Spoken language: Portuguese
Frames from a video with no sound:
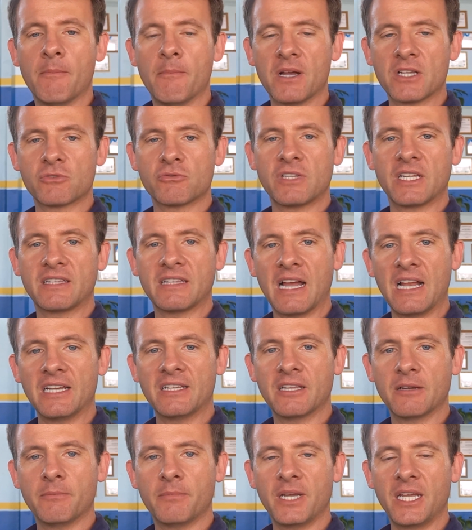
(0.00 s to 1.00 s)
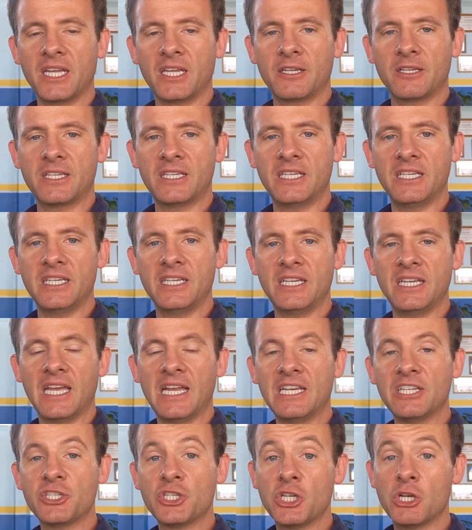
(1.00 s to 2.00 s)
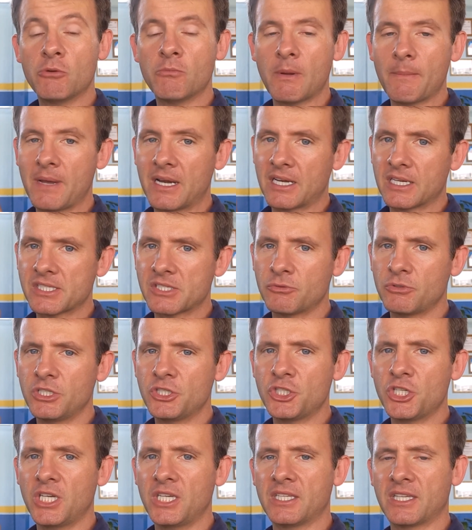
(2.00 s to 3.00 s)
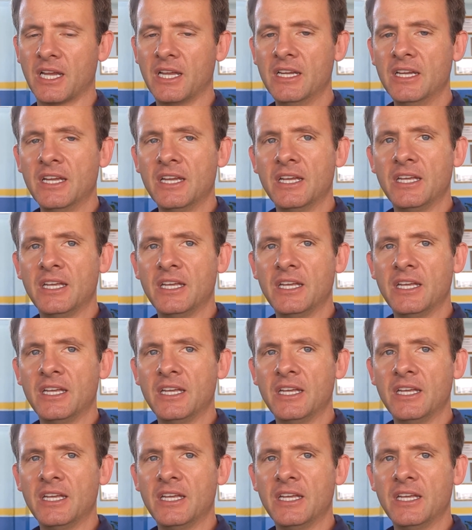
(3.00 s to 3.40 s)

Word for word: Mas o detalhe também que ele tinha uma marcação de tinta.